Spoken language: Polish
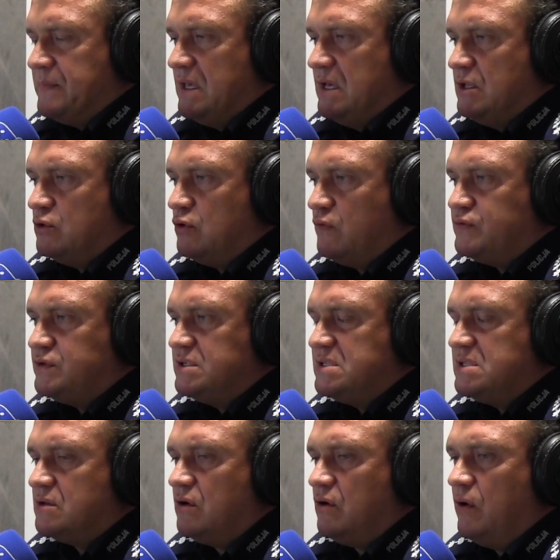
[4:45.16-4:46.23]
E, to
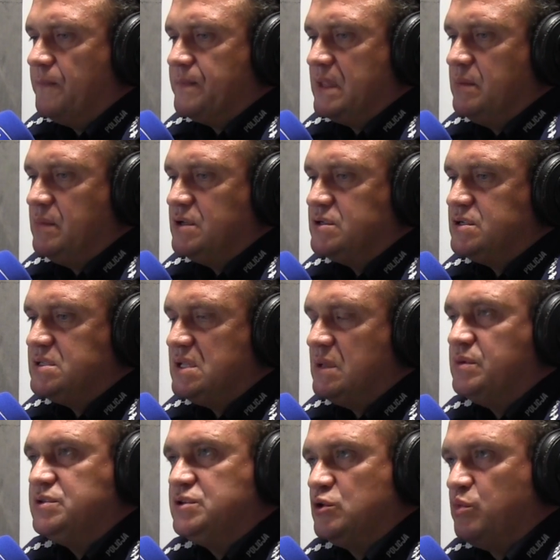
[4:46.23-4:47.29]
wszystko mężczyzna
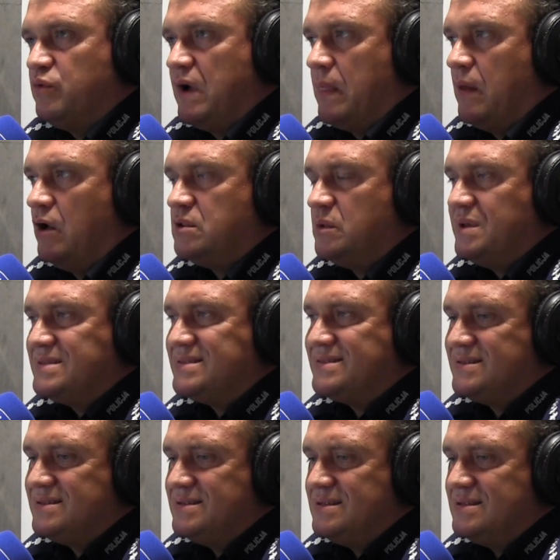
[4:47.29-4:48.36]
będzie odpowiadał.
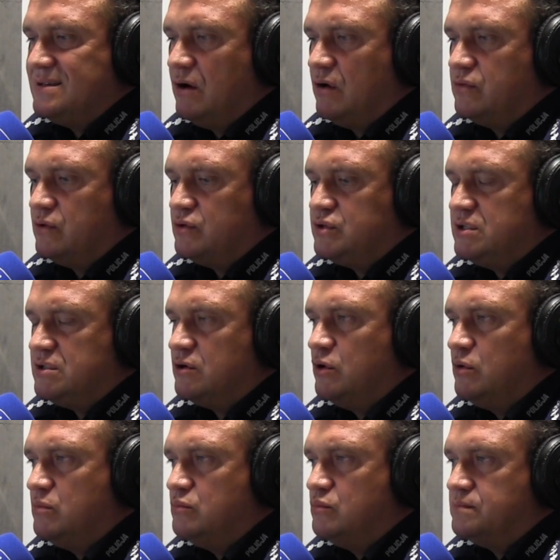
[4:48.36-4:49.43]
Natomiast e, odnośnie
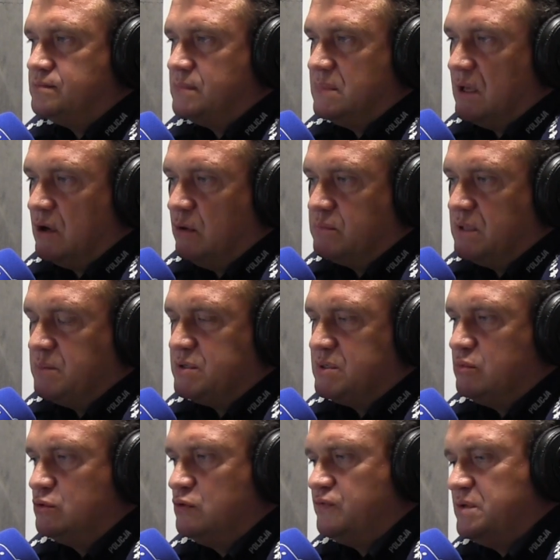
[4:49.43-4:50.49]
tego, tego tej
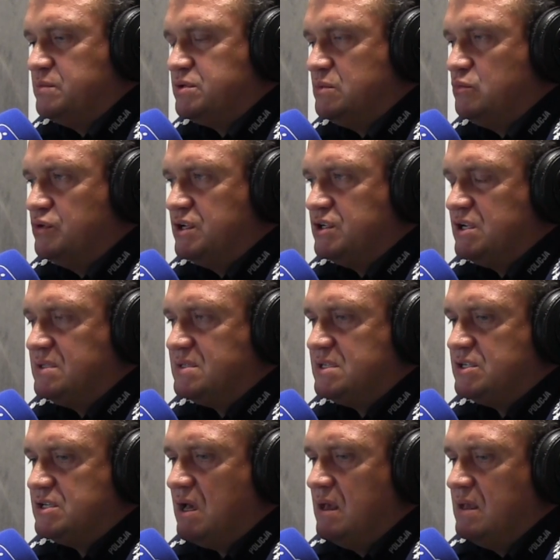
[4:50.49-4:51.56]
przebudówki przy munie
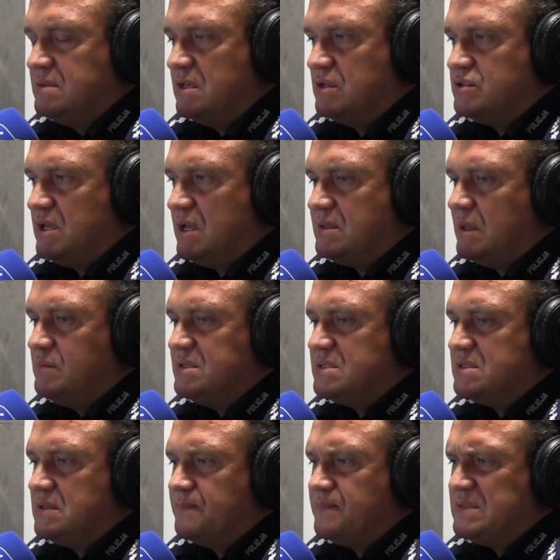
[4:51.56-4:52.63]
szancerza, Sanjara tam
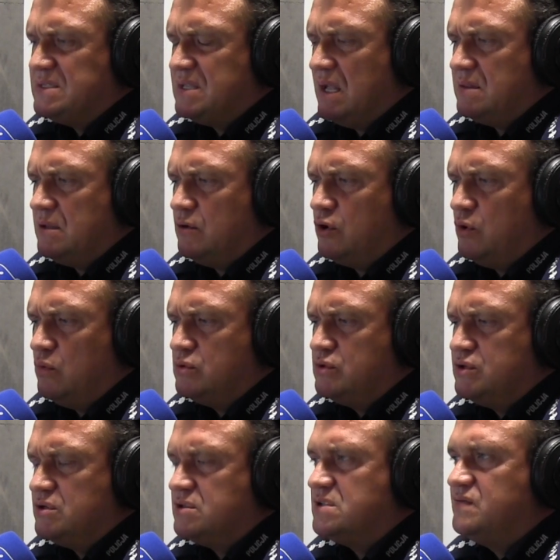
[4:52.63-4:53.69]
jest strata około
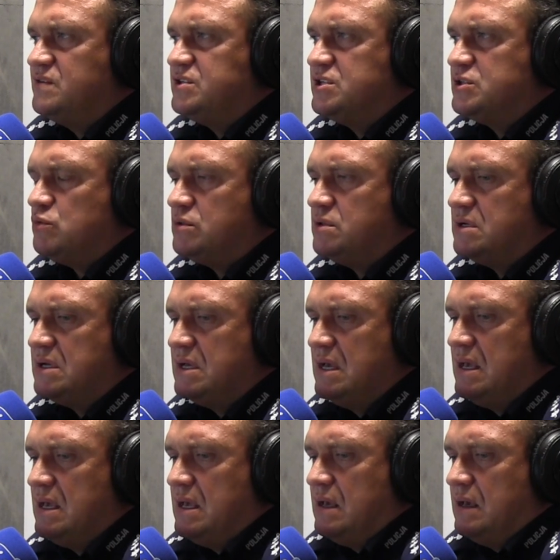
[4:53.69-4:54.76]
1200 zł
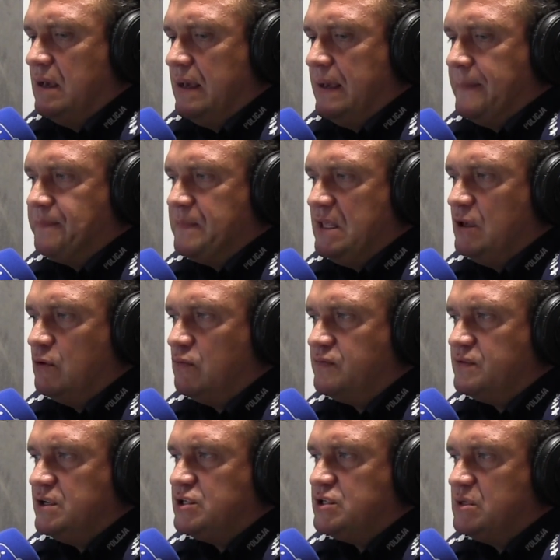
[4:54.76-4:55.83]
e, i
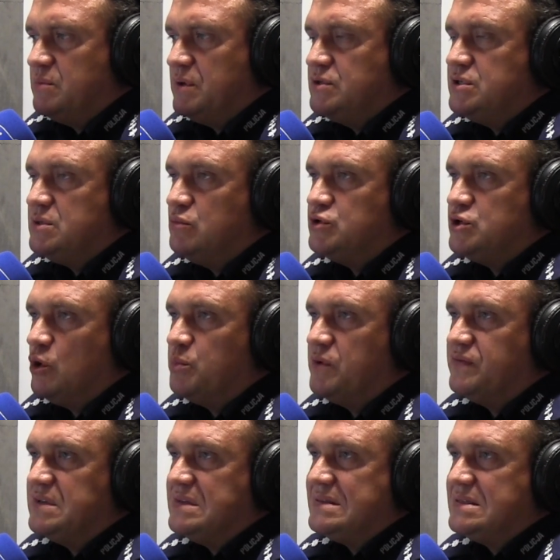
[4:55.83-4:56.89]
również będzie musiał
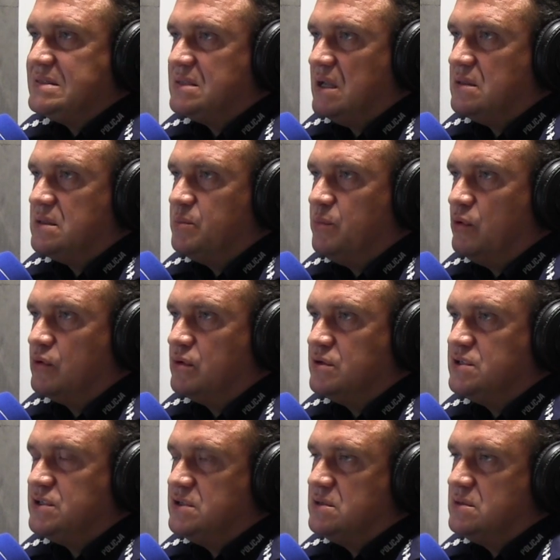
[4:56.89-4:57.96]
pewnie te straty
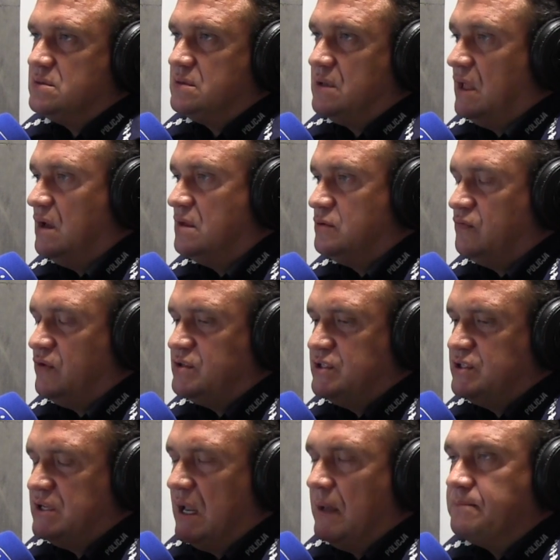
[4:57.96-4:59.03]
pokryć dla, do
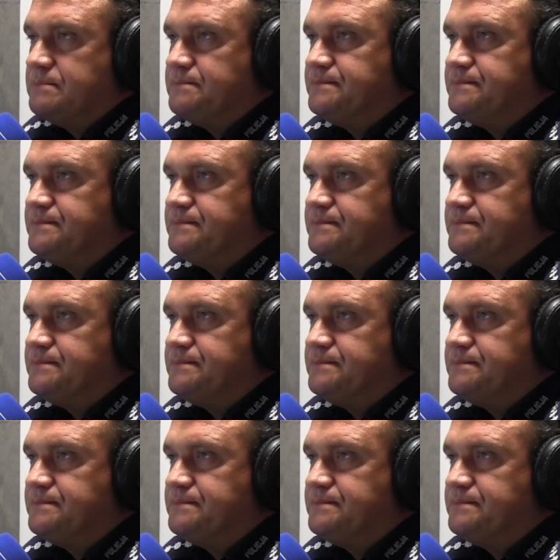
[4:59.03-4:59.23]
właściciela.